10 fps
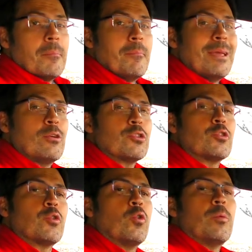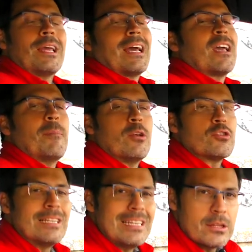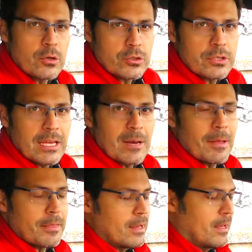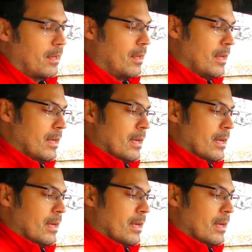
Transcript: menos cubicaje, menos litros de almacenaje